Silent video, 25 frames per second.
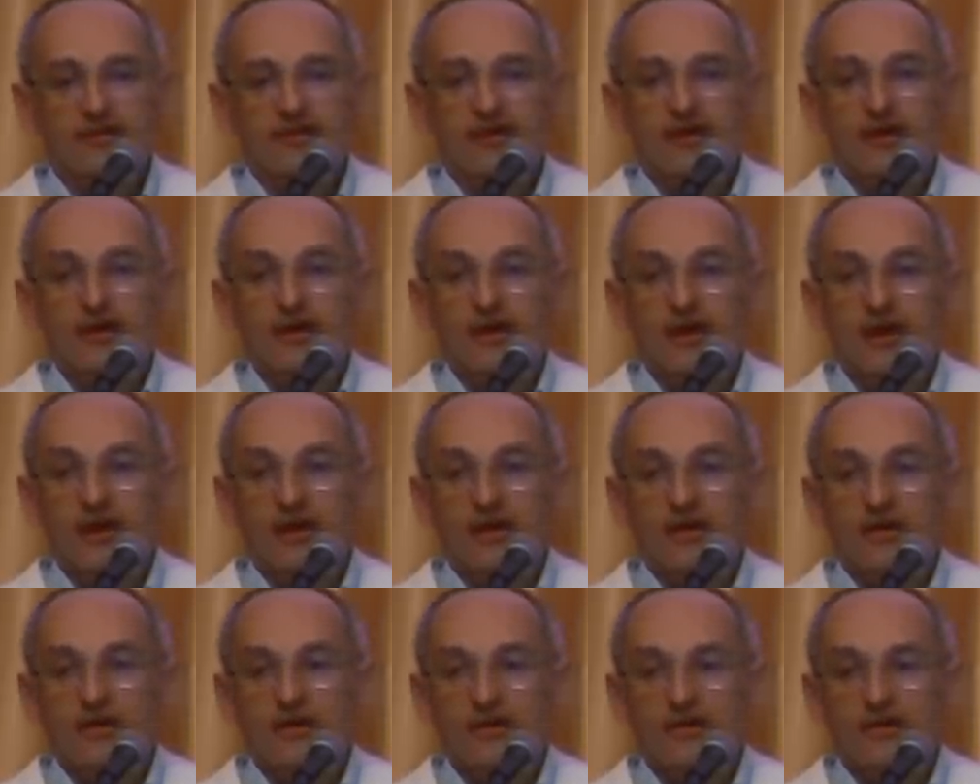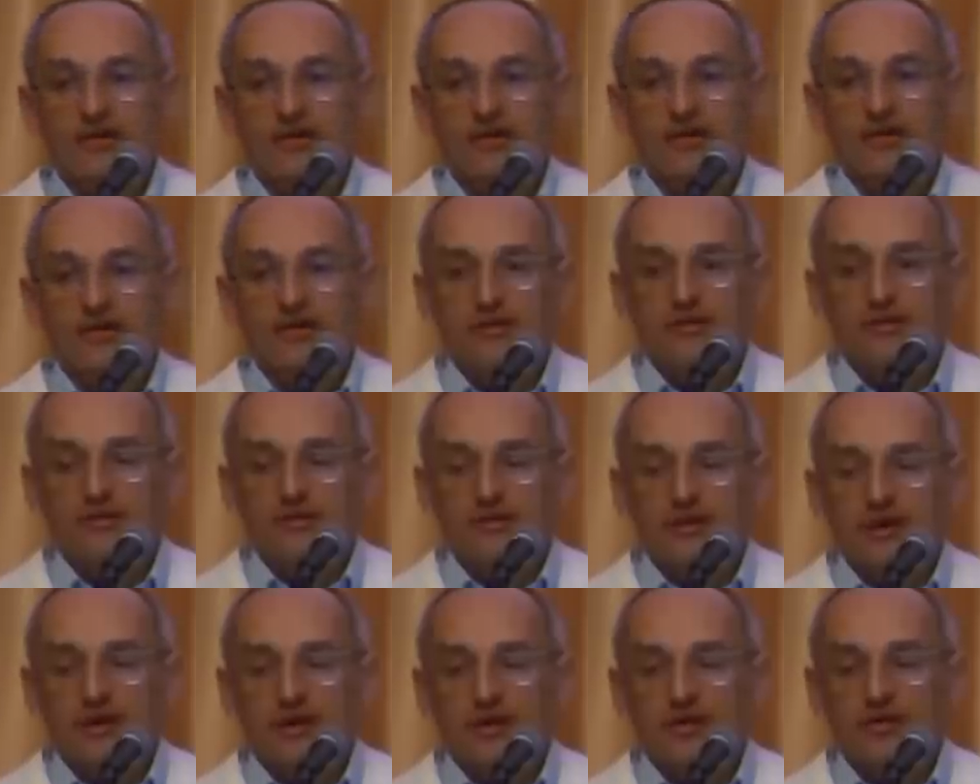Хотя
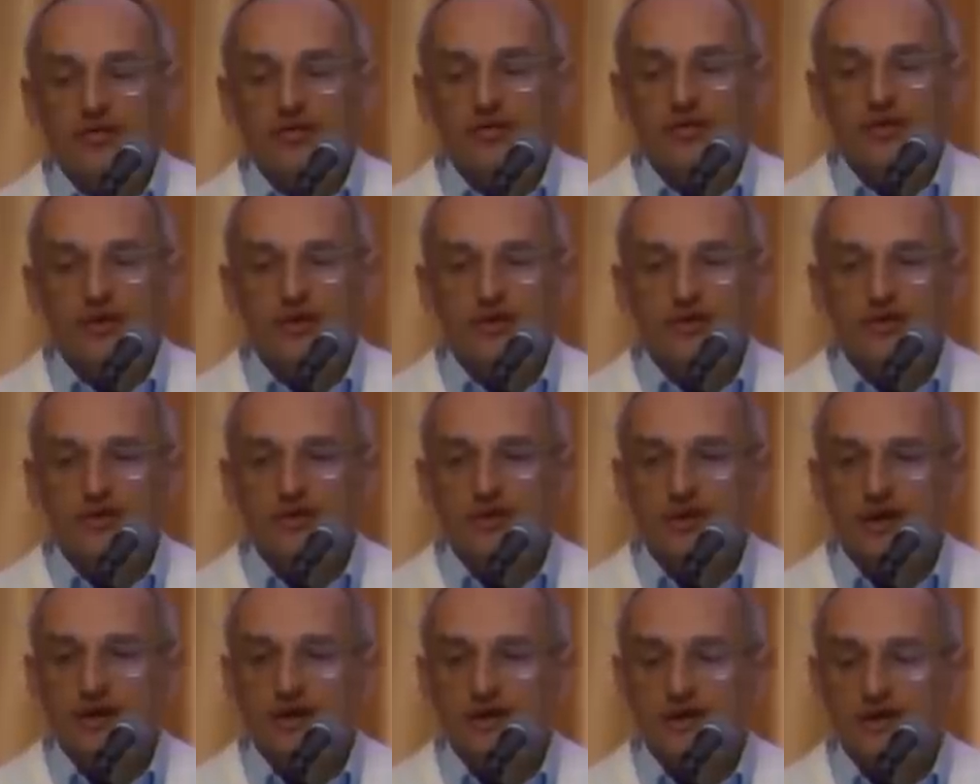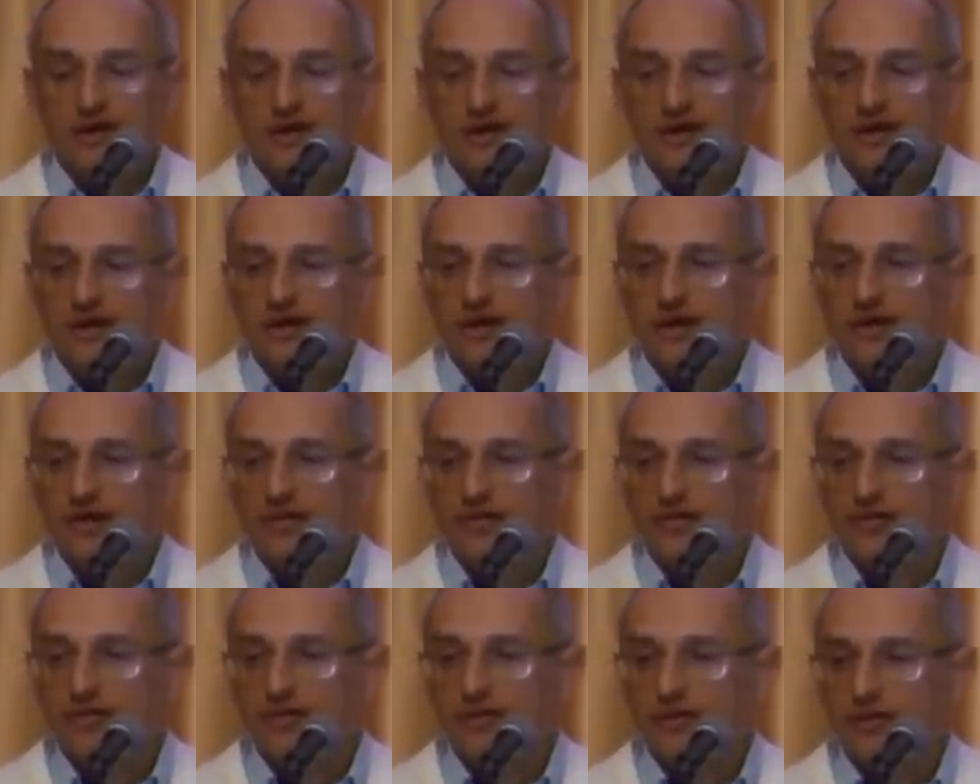они думали, что никогда детей не
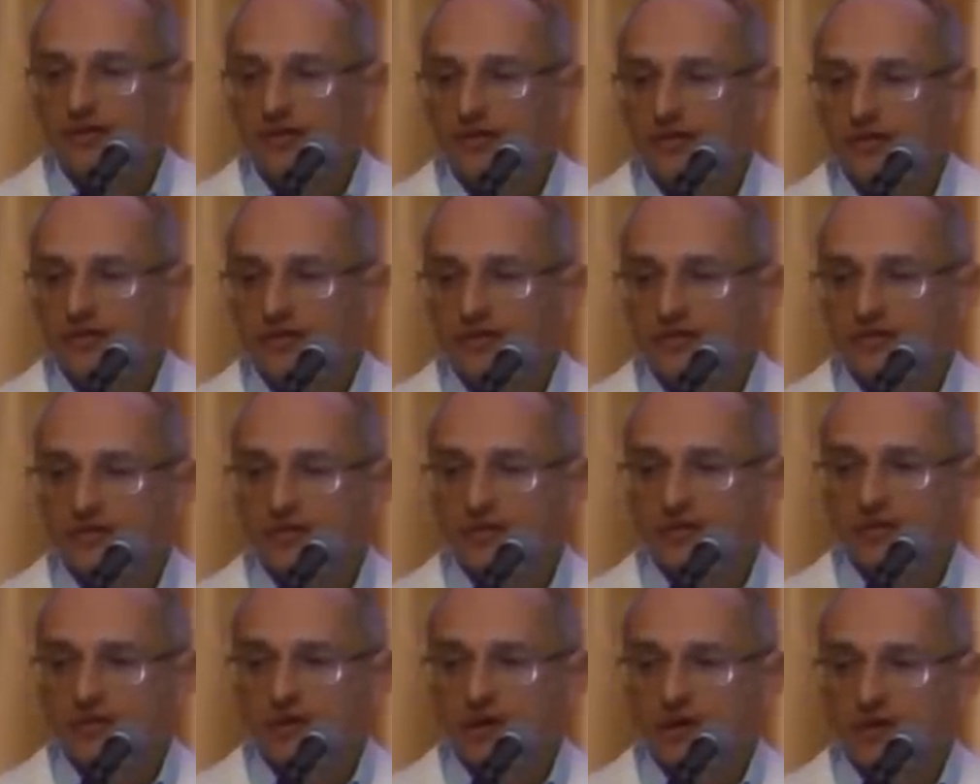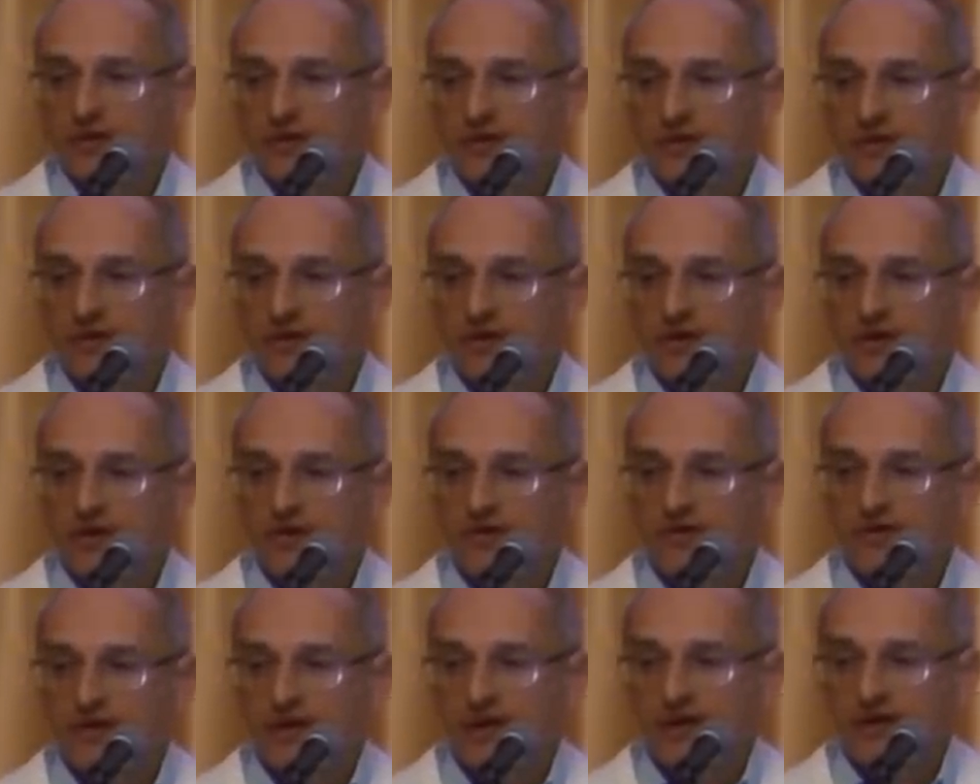будет. Просто решили
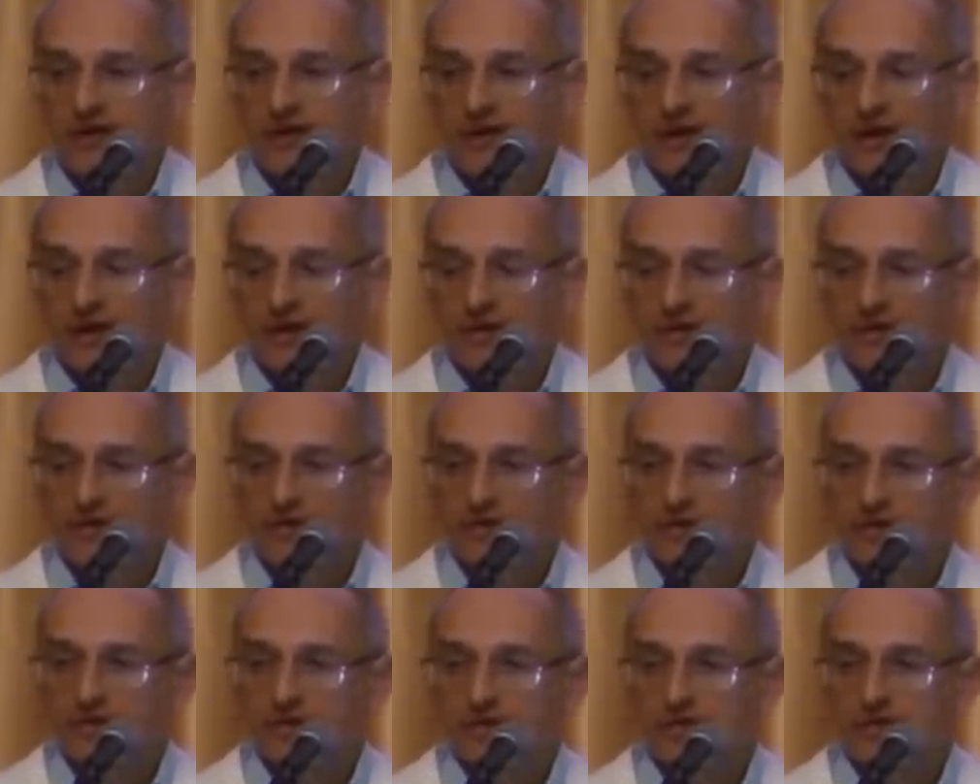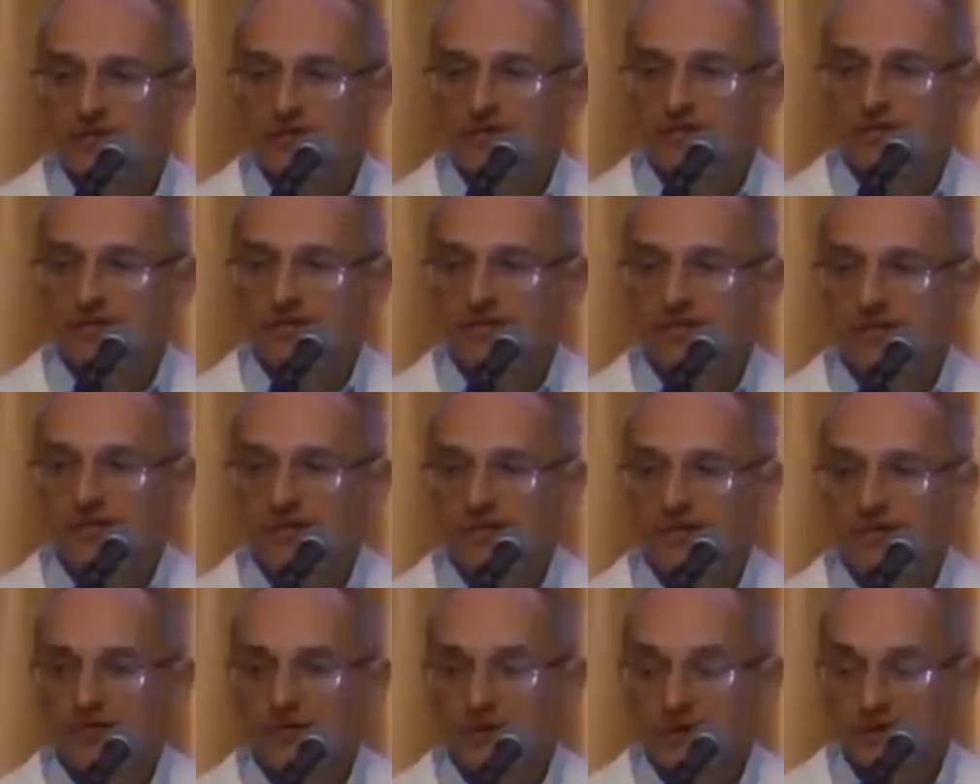взять сразу все.
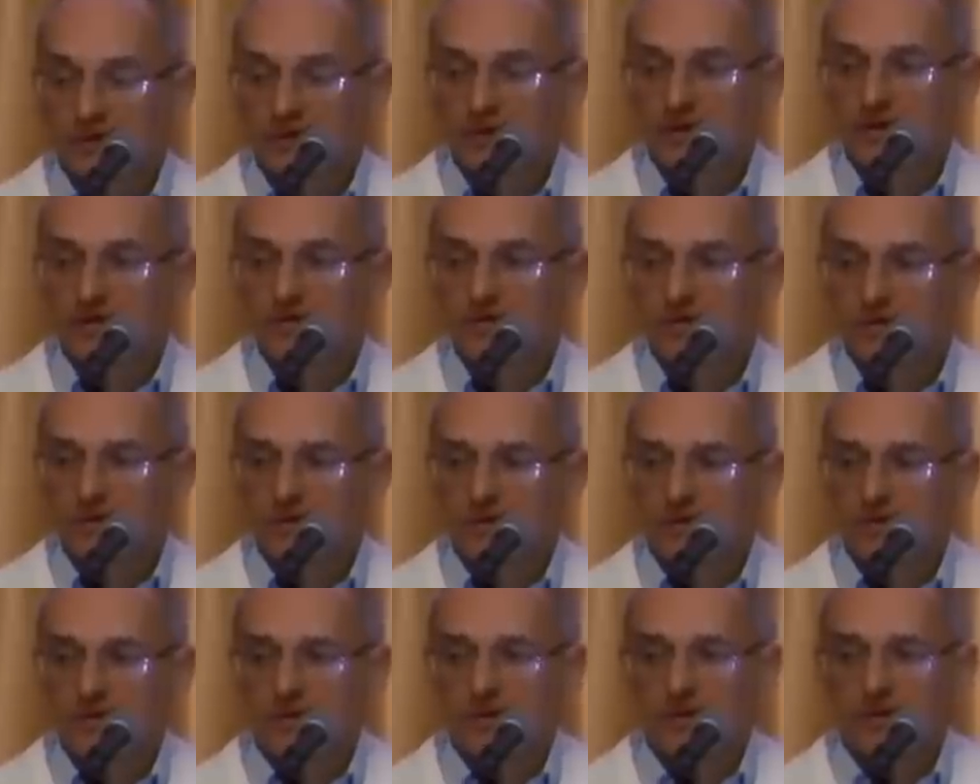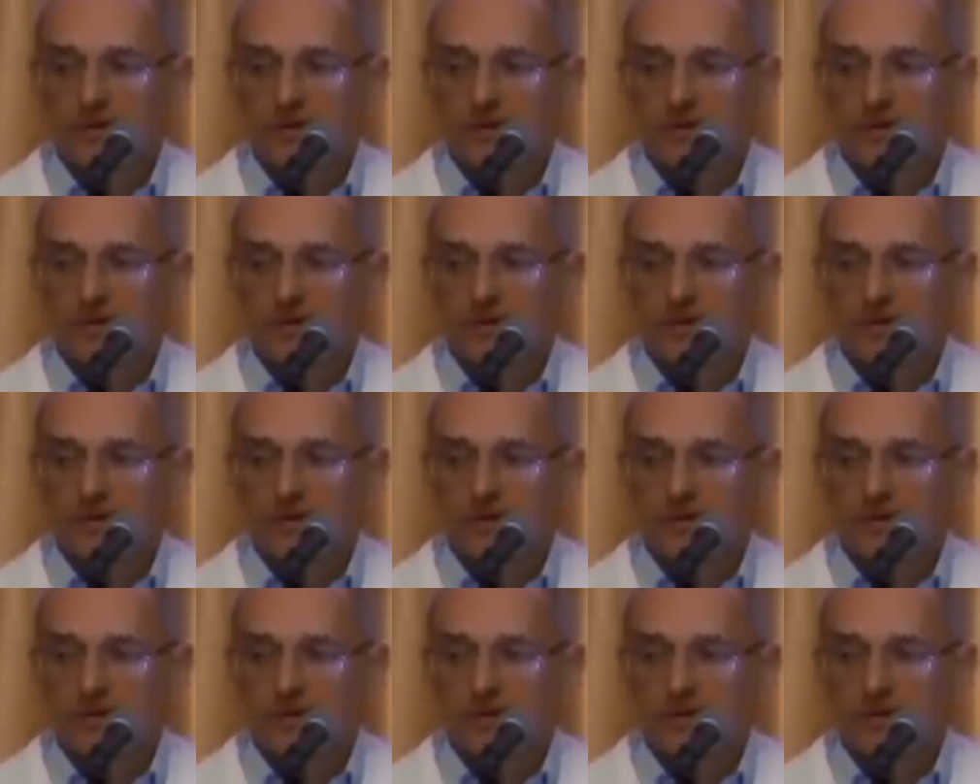Такую аскезность.